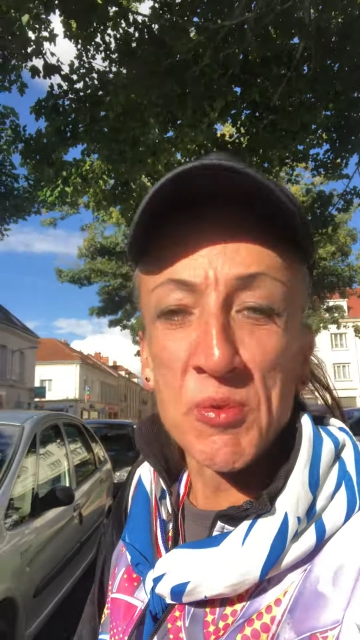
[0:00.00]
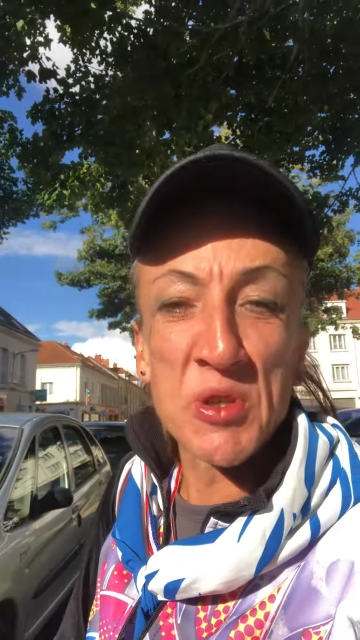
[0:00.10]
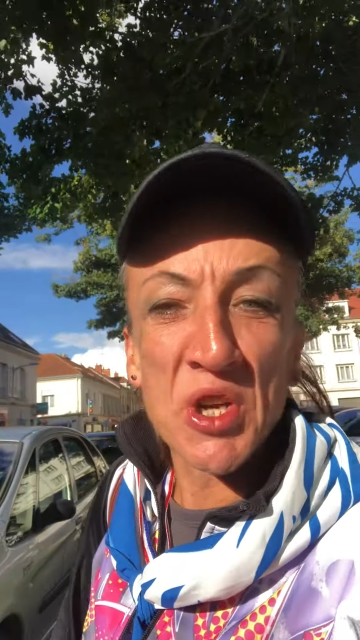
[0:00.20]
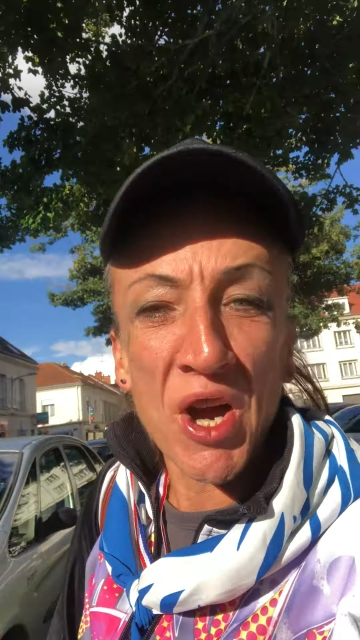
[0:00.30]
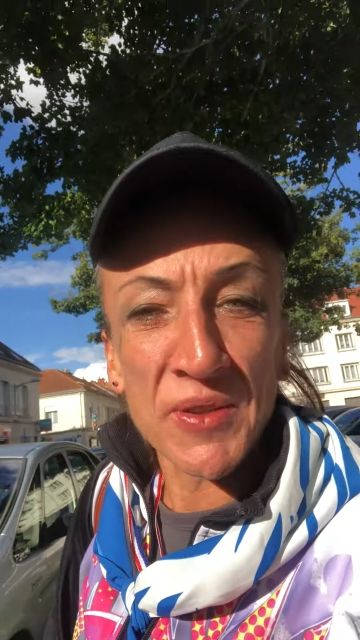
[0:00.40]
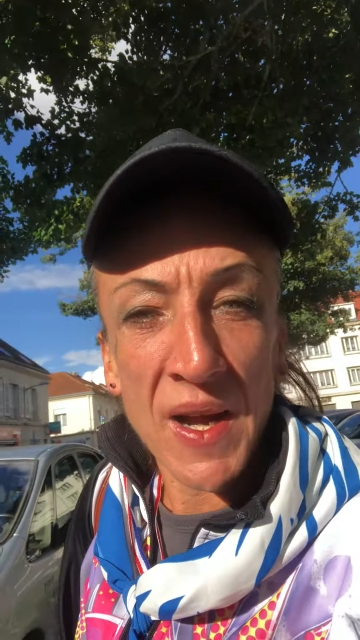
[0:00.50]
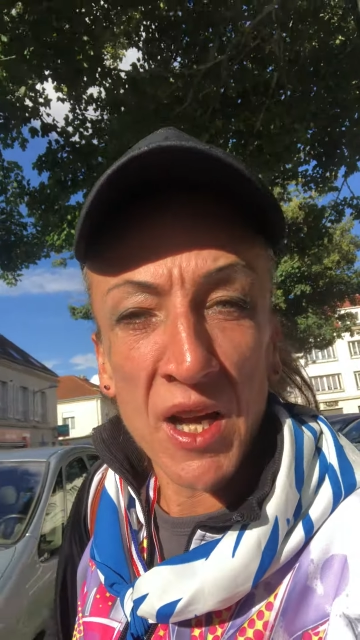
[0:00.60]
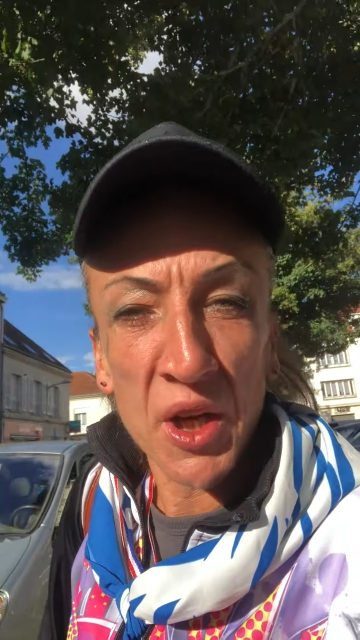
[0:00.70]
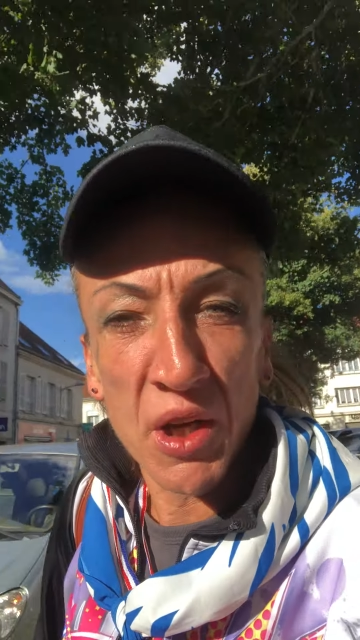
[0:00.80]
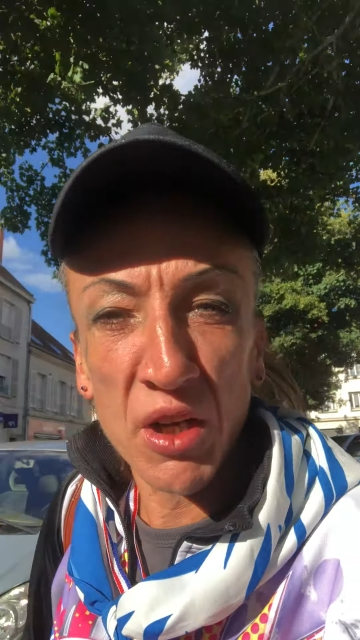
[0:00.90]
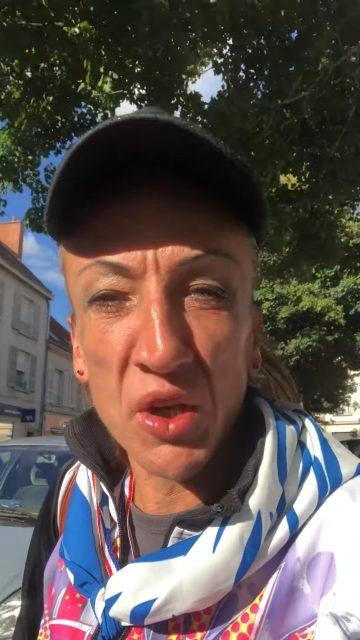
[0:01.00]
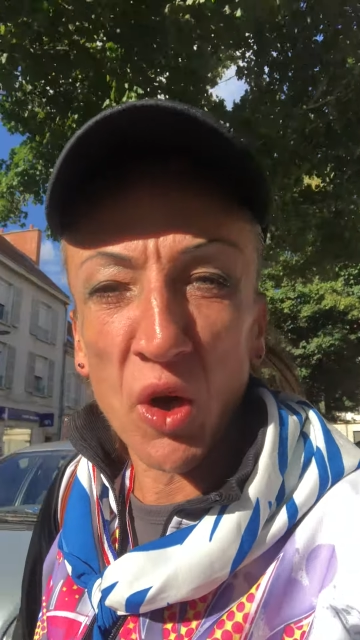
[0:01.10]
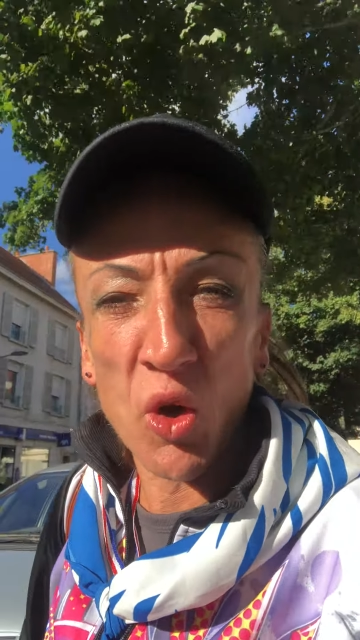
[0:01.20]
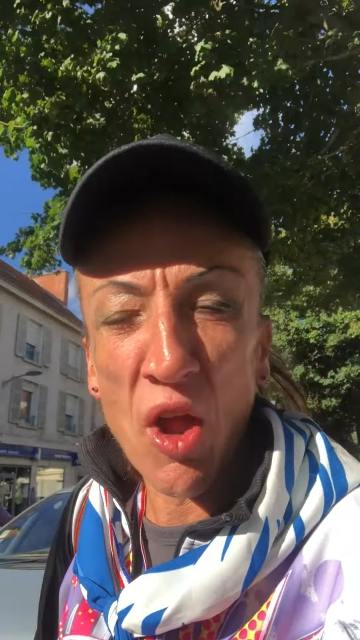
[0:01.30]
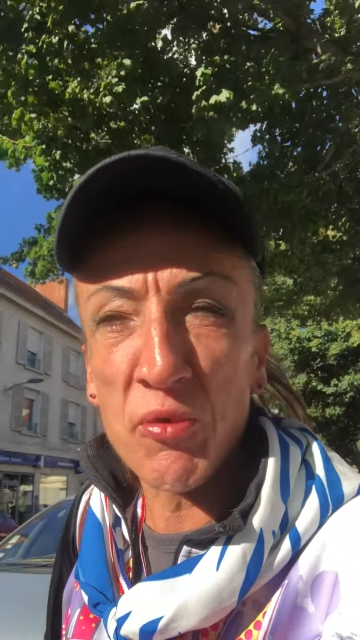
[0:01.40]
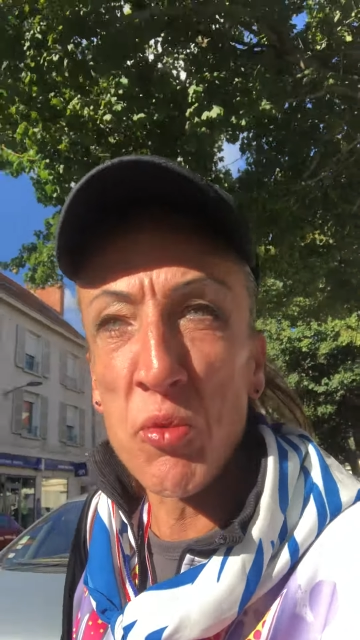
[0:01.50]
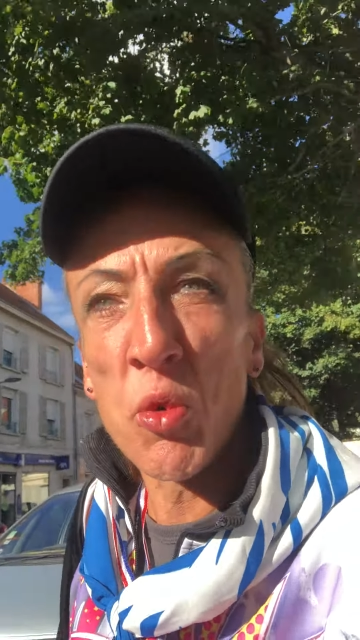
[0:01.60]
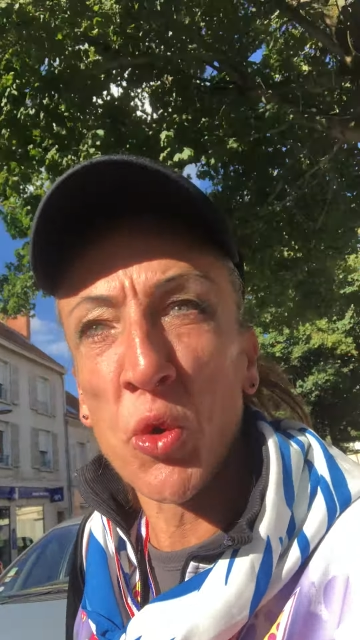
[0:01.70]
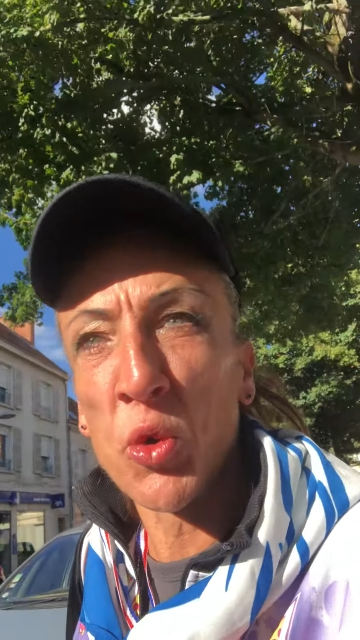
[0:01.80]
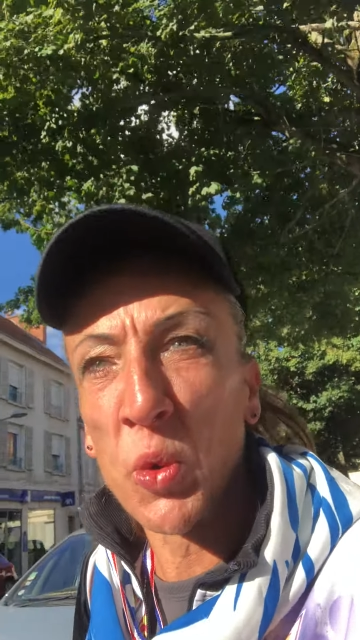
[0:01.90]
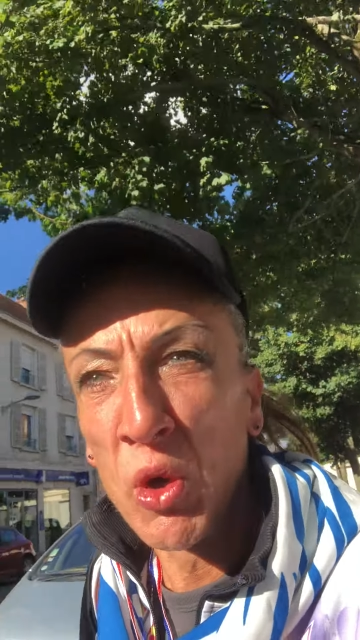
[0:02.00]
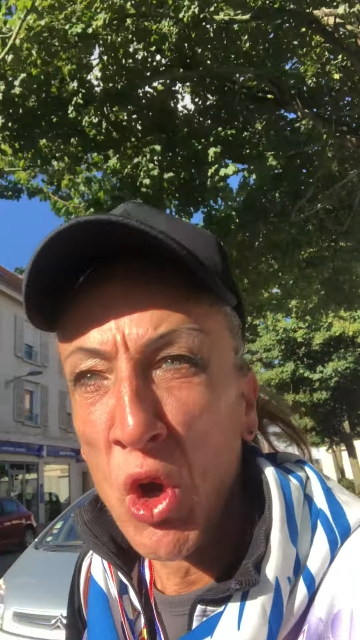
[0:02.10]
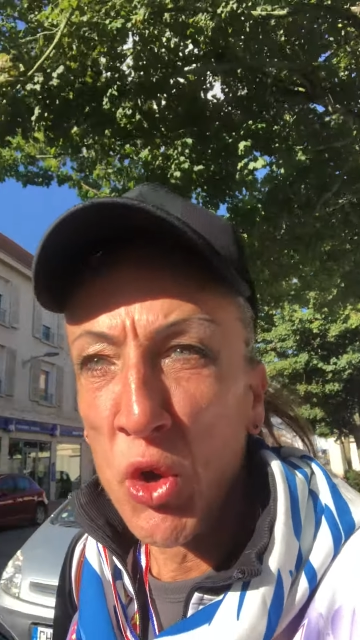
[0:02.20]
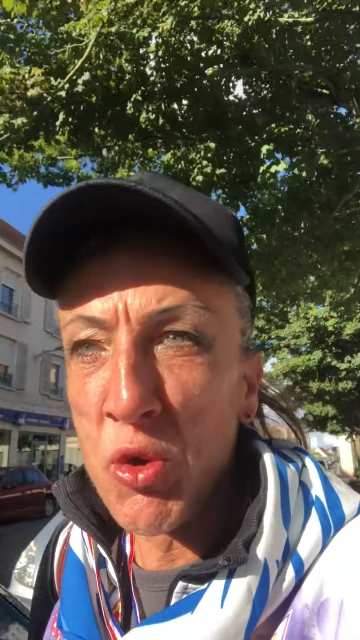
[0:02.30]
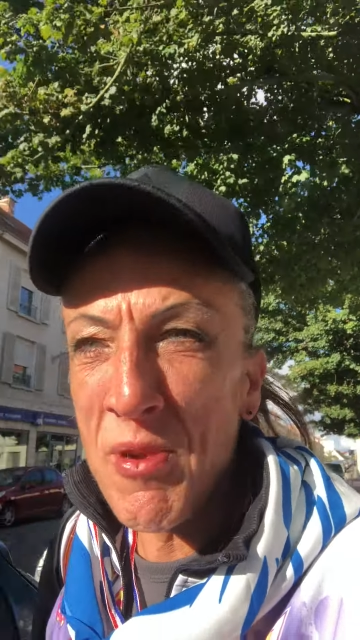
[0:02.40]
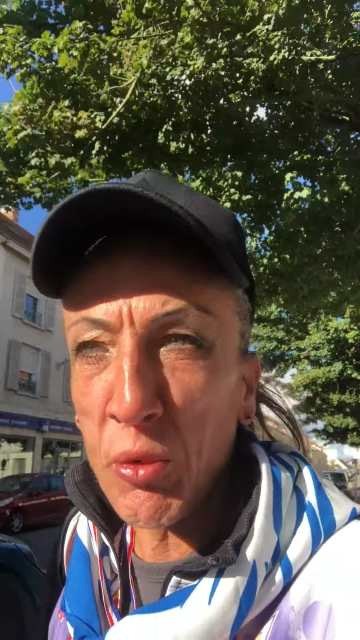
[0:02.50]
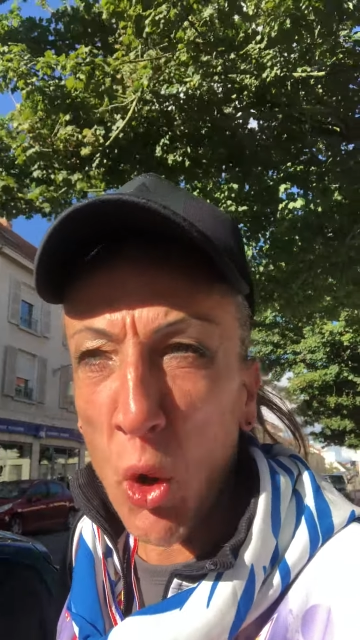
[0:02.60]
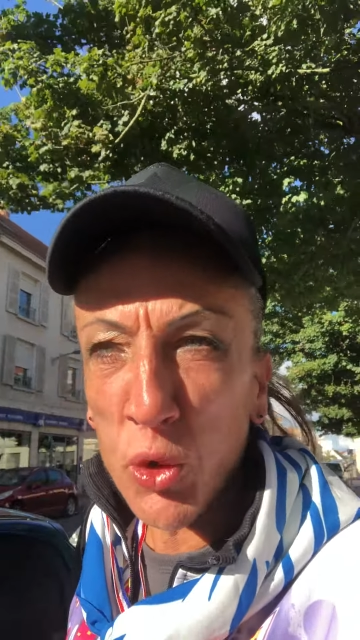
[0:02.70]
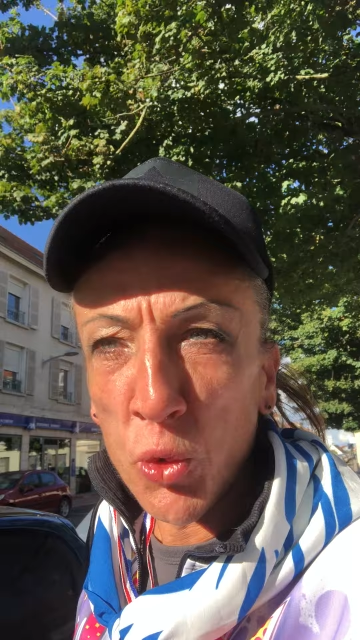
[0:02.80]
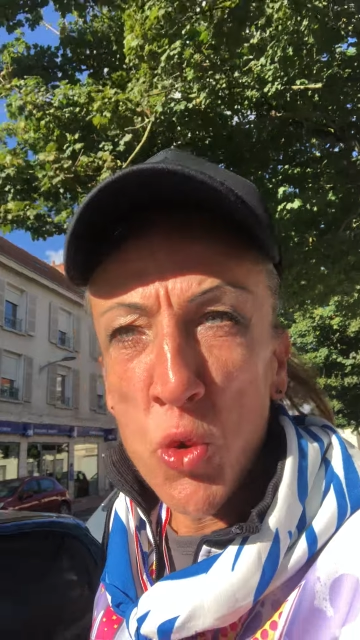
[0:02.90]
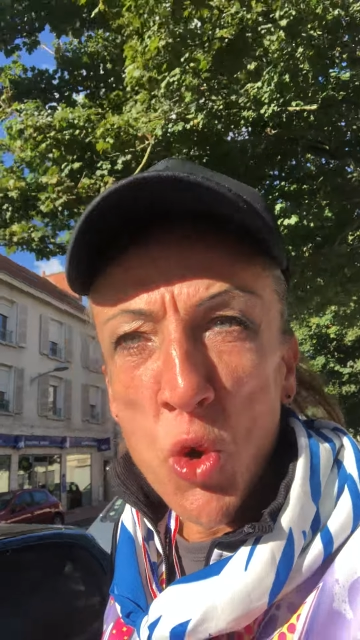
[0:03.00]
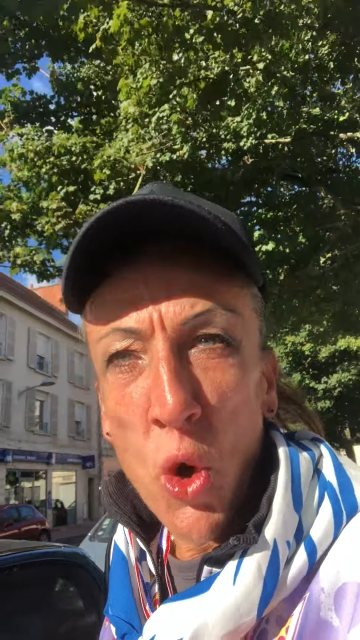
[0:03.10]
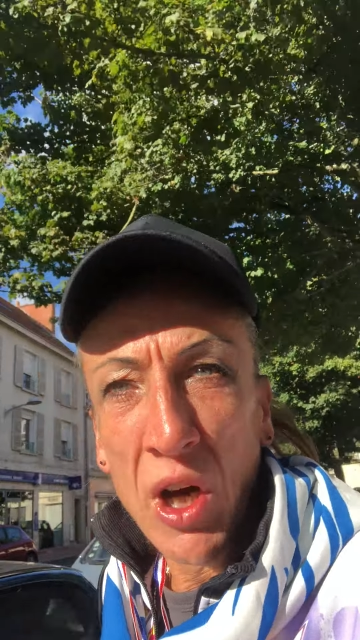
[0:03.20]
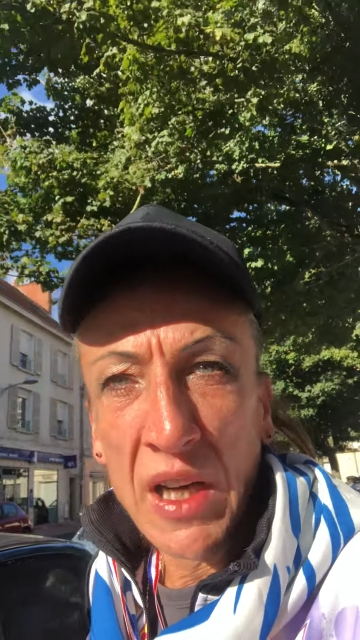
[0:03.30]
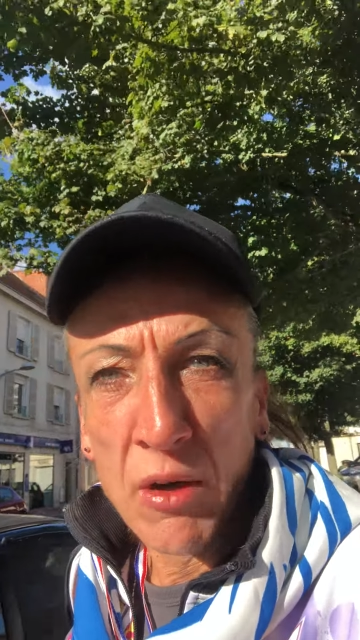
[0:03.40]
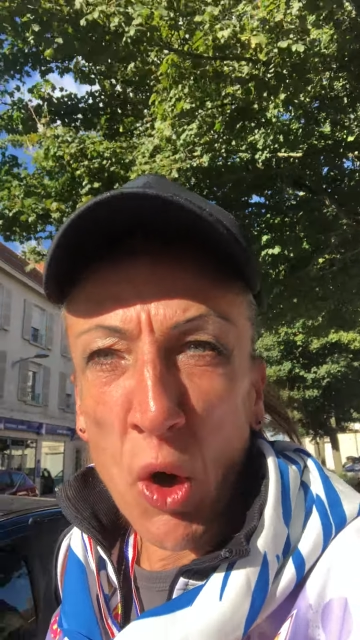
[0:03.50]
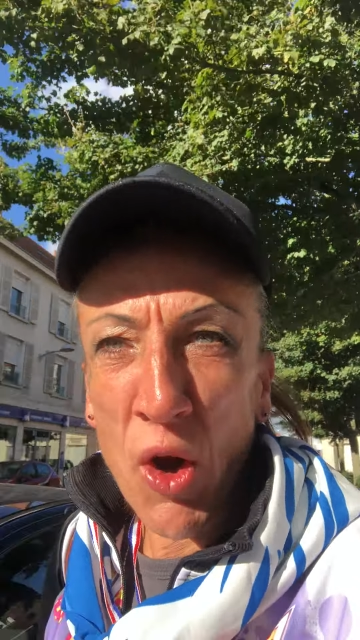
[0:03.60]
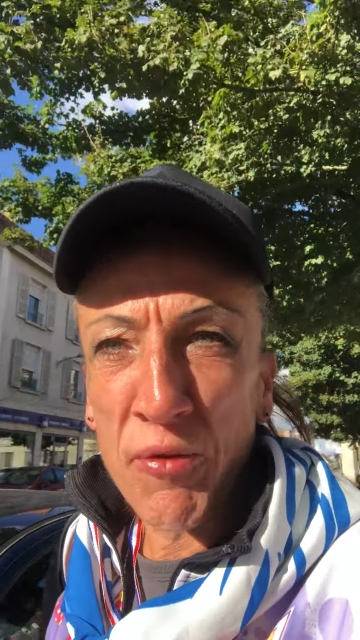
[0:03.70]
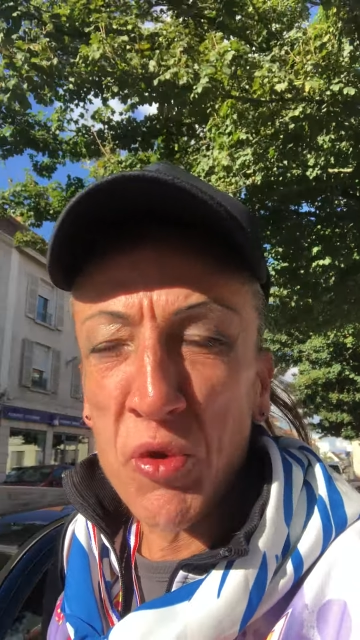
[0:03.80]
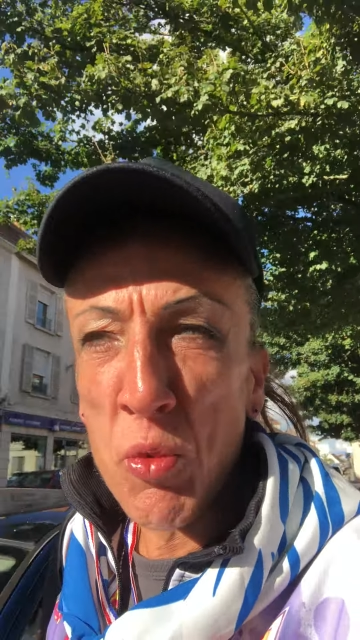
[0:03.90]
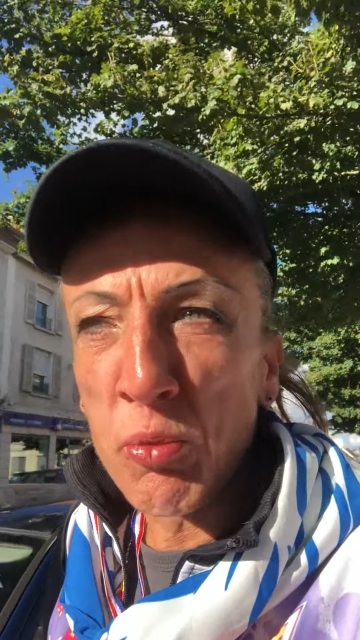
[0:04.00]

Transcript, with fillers: Moi j'ai hâte, hein, euh, en live de, mon, de mes trois trous en live de mon